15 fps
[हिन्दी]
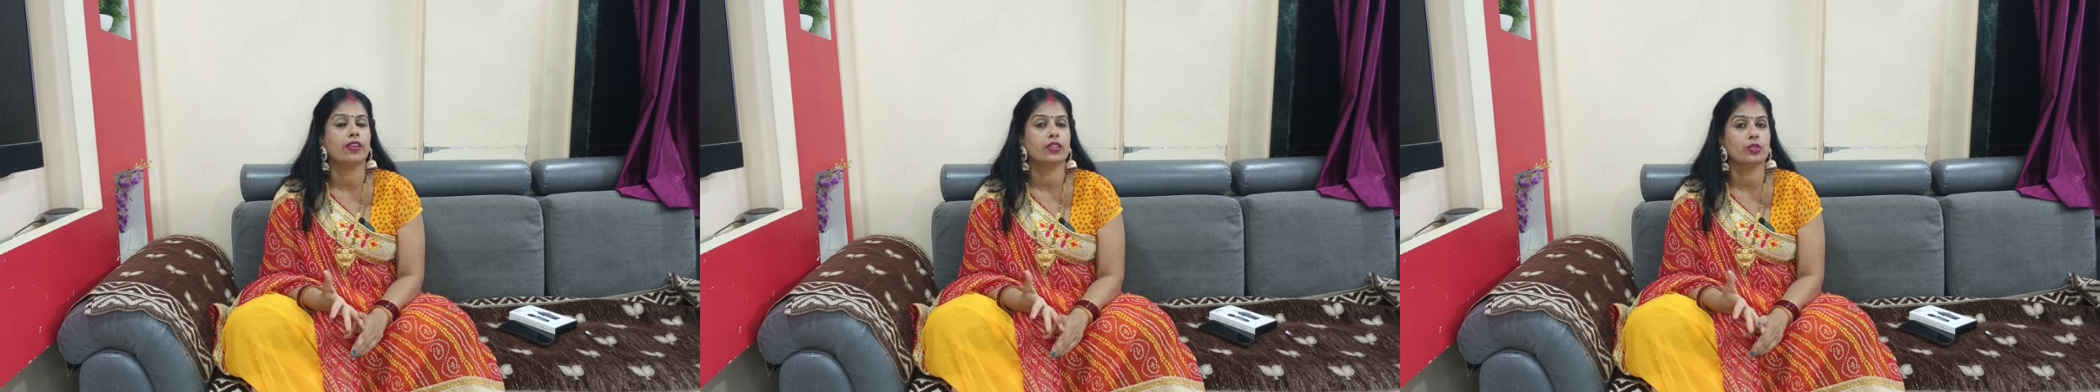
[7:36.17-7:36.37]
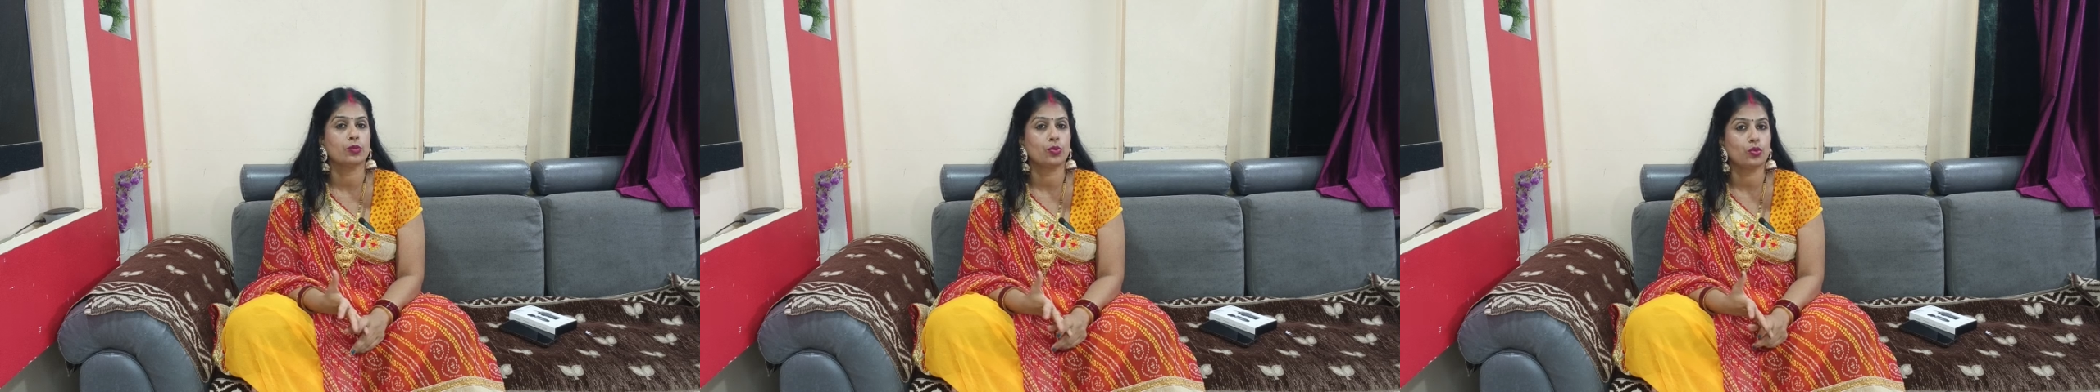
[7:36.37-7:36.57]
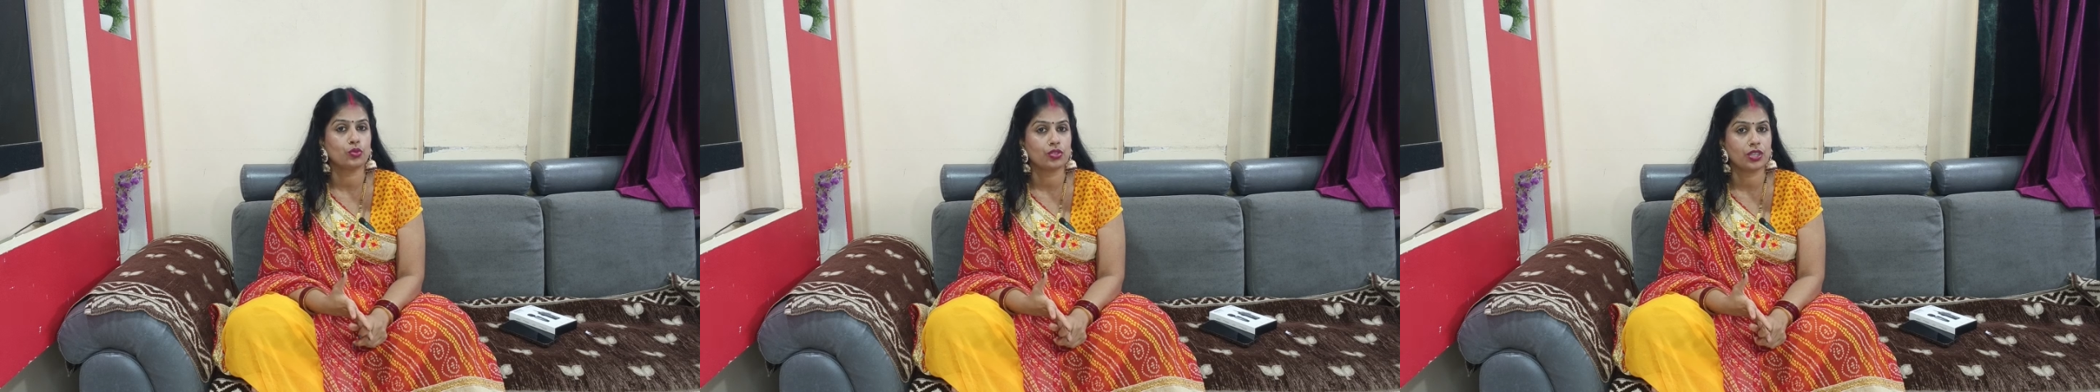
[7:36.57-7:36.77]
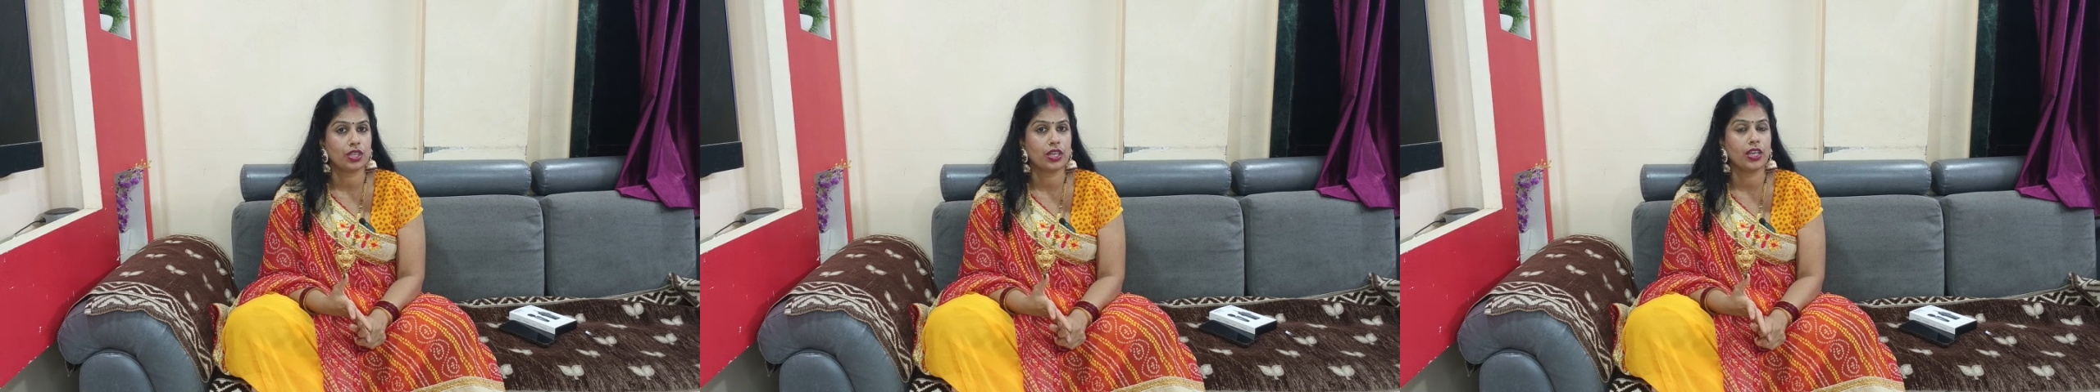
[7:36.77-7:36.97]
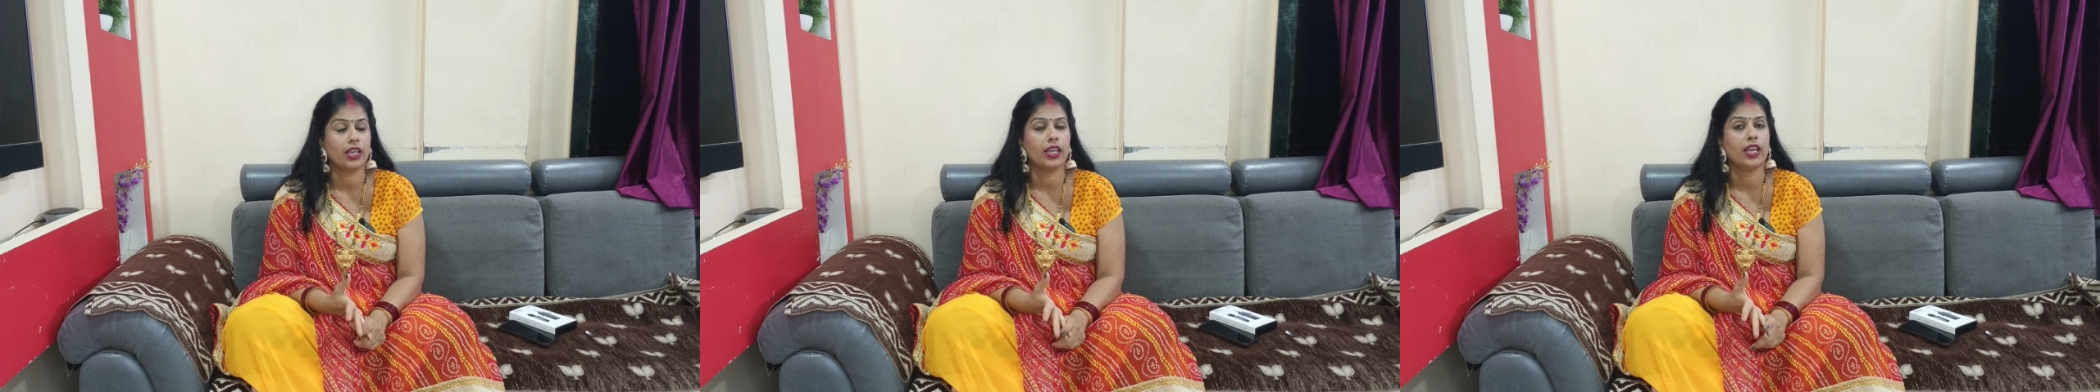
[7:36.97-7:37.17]
फेसबुक से
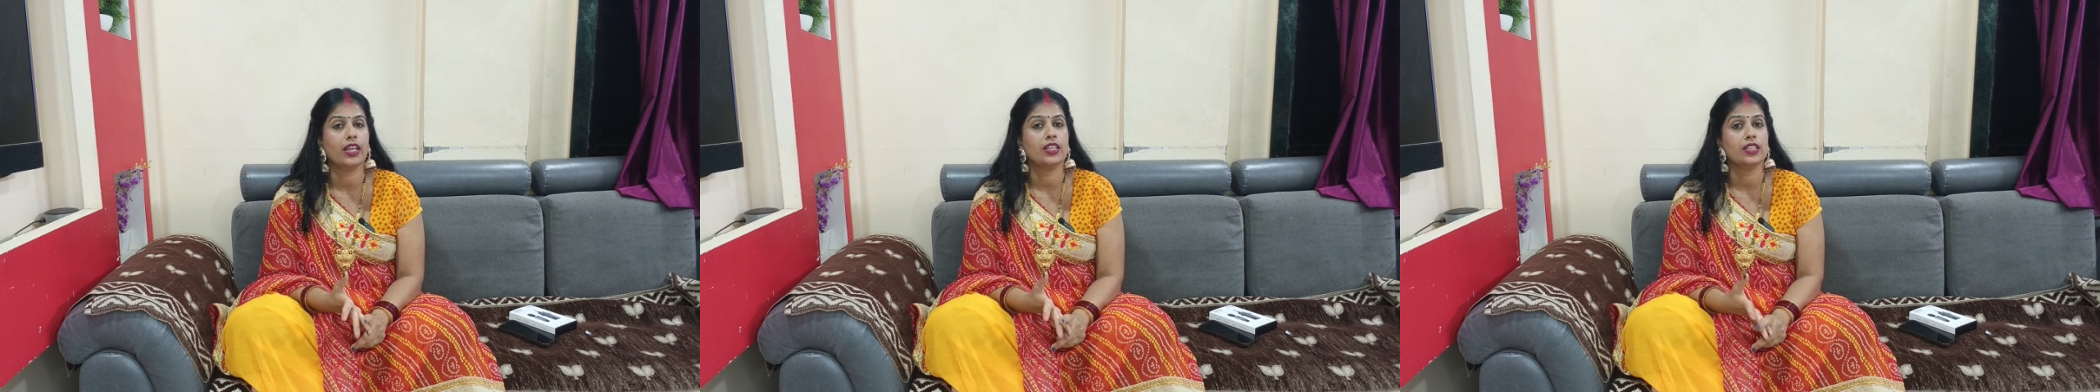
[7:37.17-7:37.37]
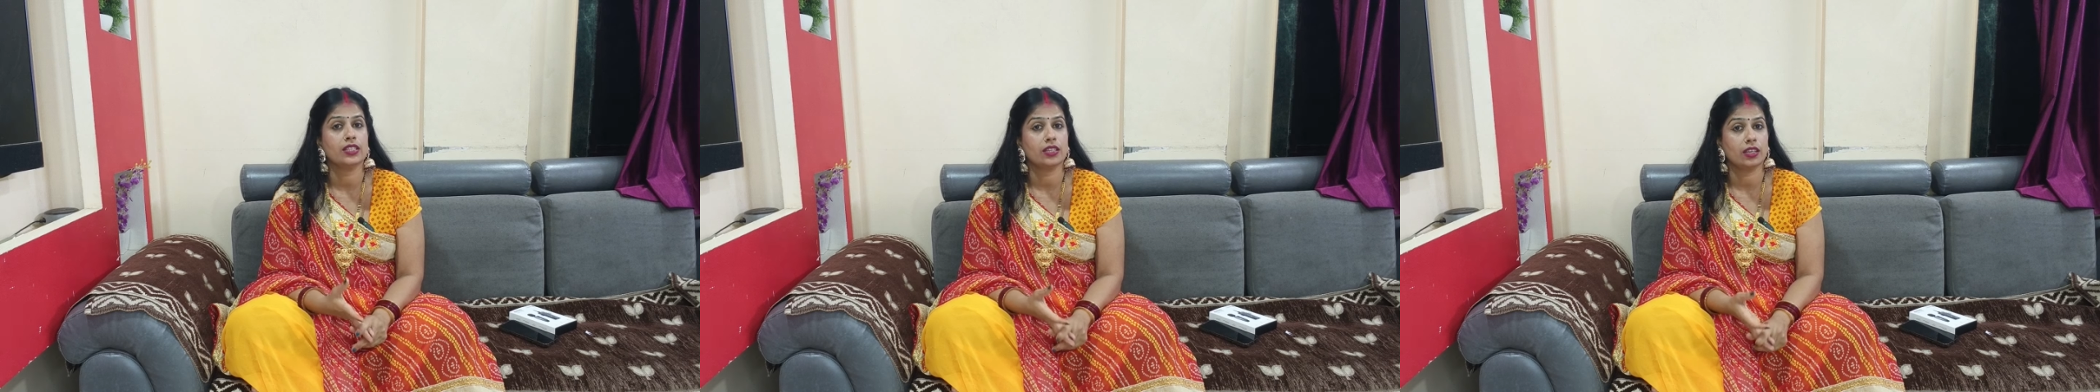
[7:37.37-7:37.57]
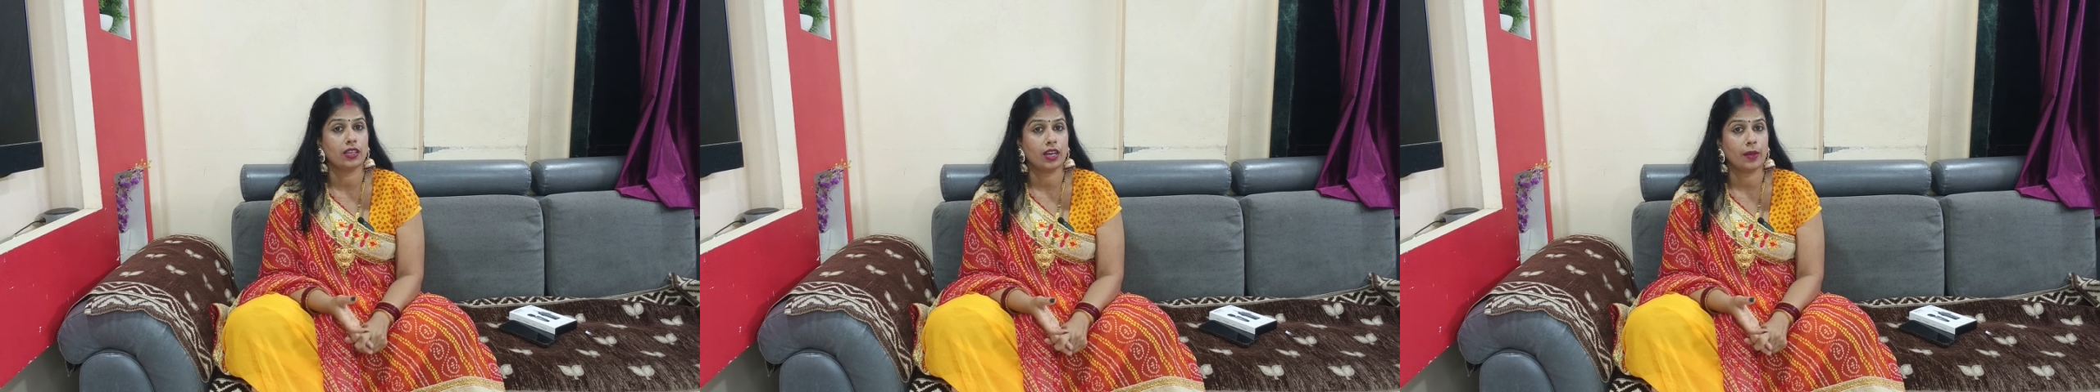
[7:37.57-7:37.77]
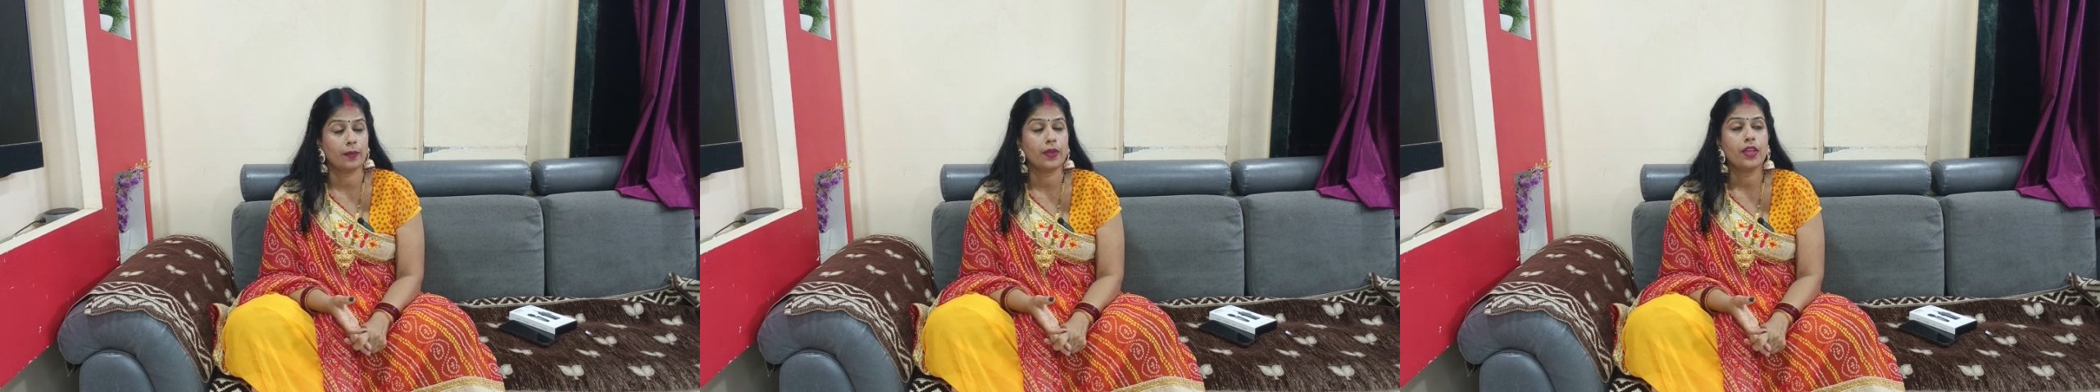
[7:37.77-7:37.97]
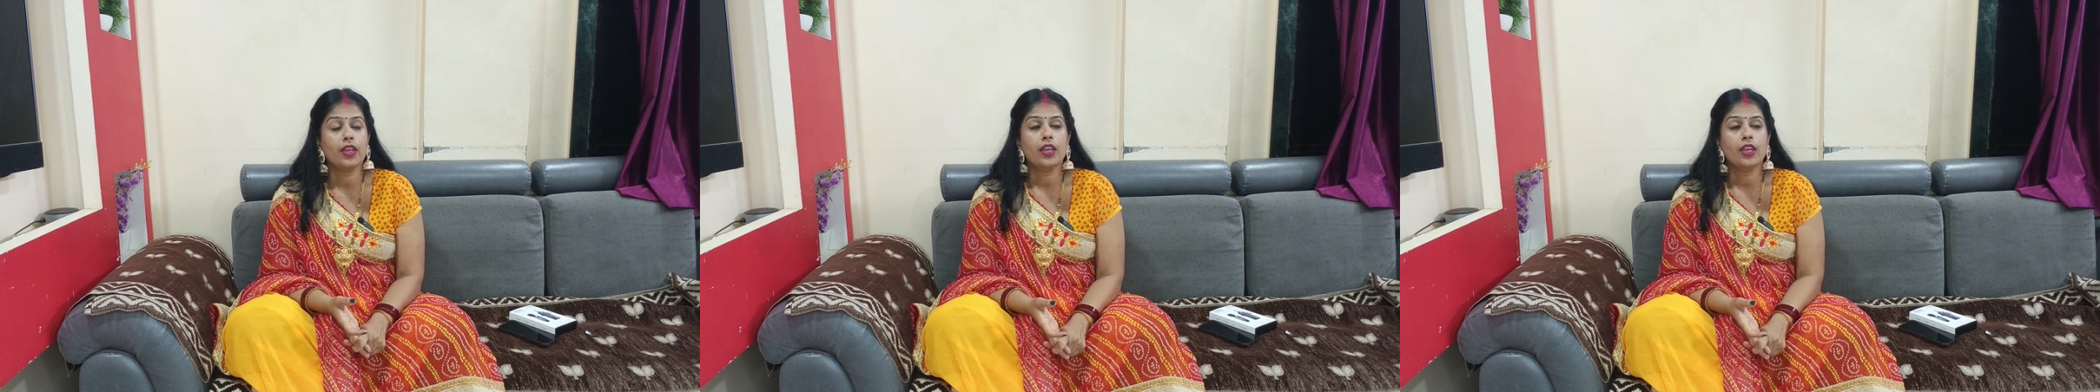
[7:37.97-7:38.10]
लेकर इंस्टाग्राम